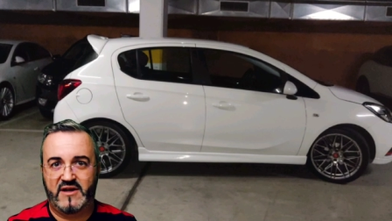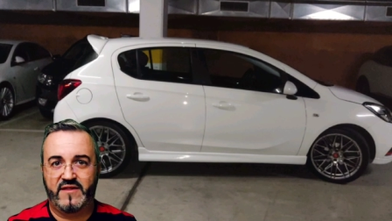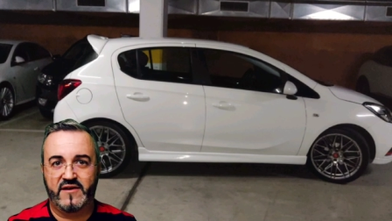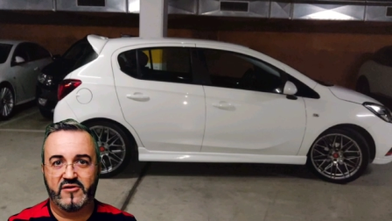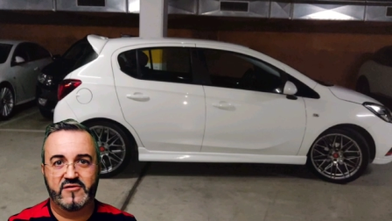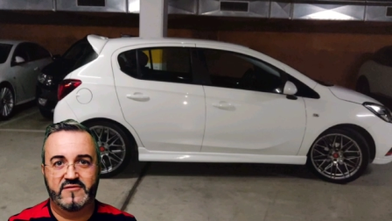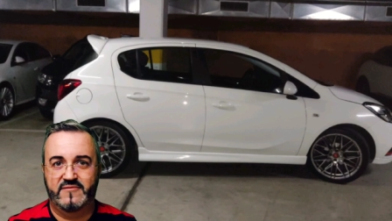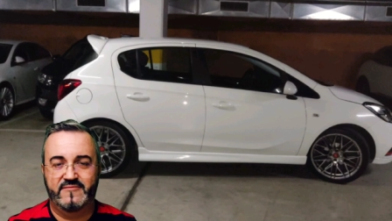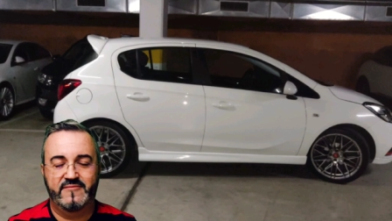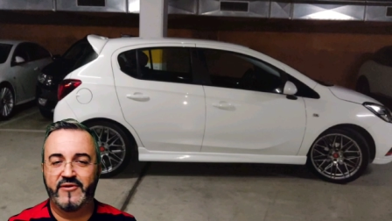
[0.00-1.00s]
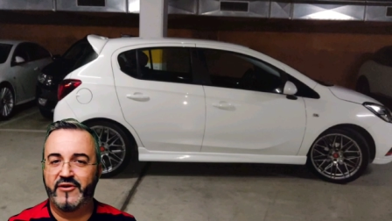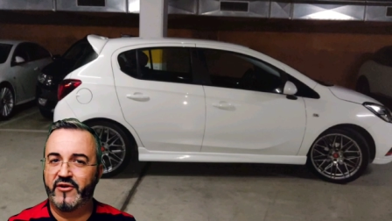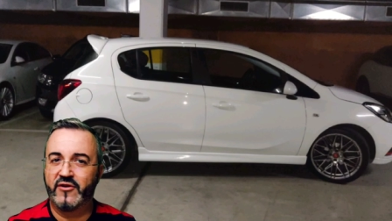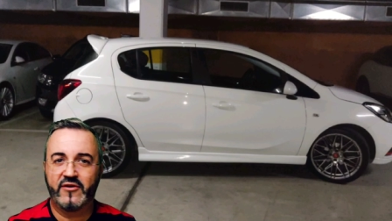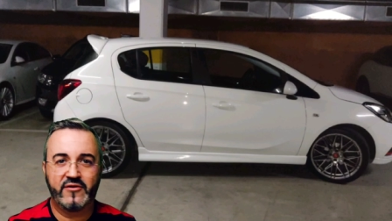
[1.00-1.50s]
hacerlo.
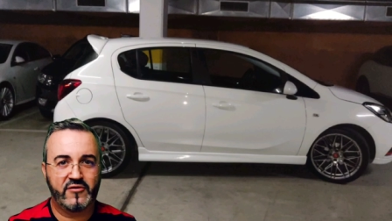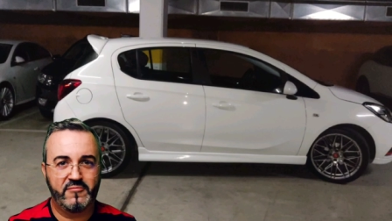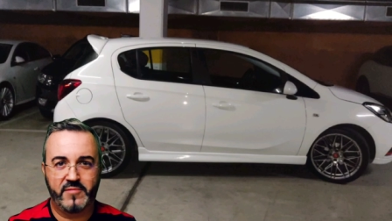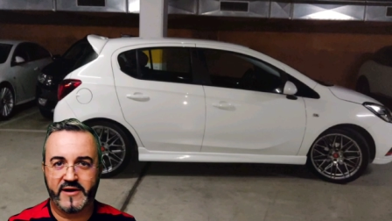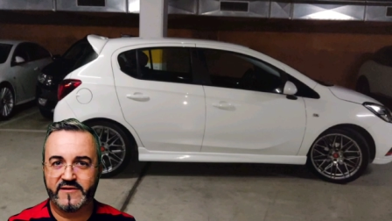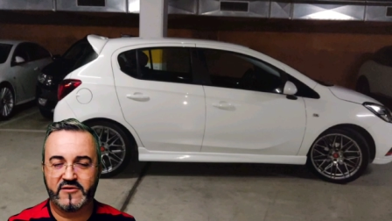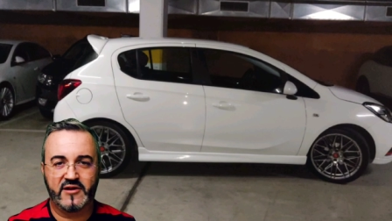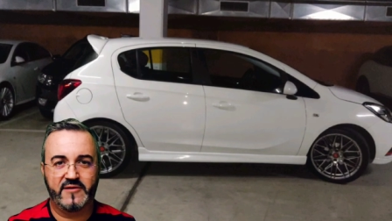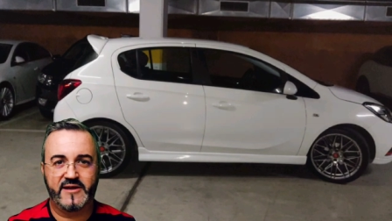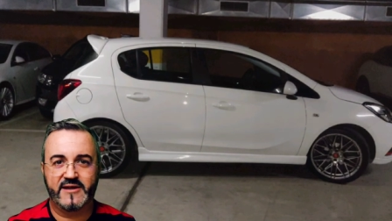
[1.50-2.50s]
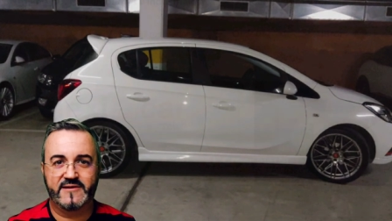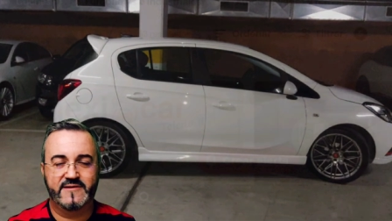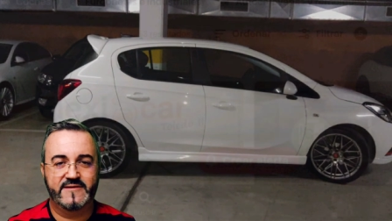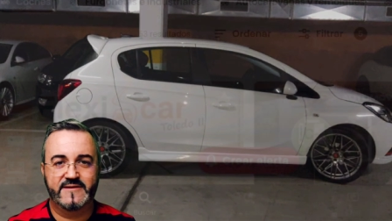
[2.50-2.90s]
No compréis todavía.